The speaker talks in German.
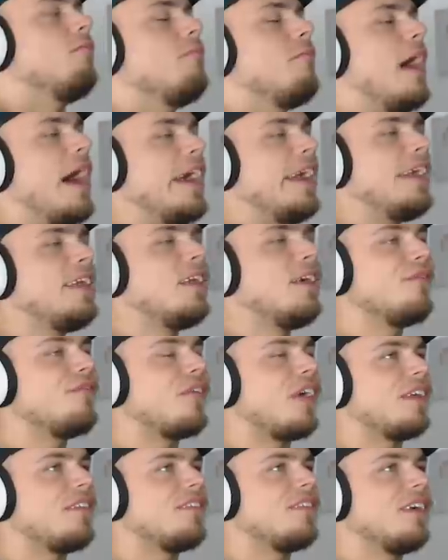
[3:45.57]
Meine
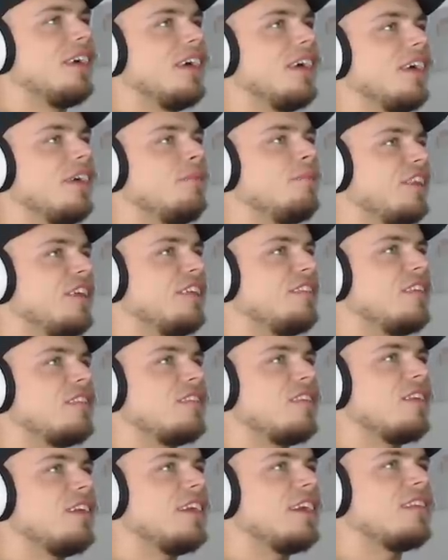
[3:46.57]
Fresse, ey. Ist
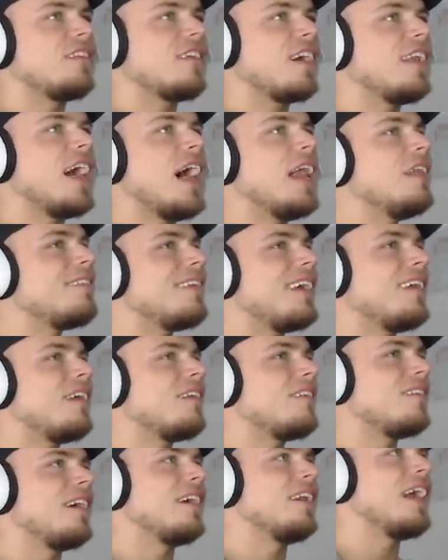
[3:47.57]
das, jetzt kann alles
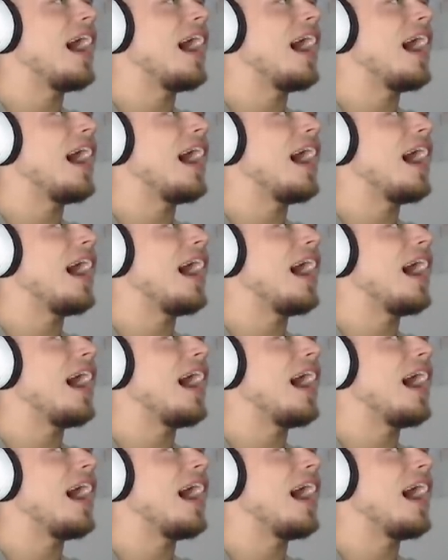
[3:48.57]
anders sein.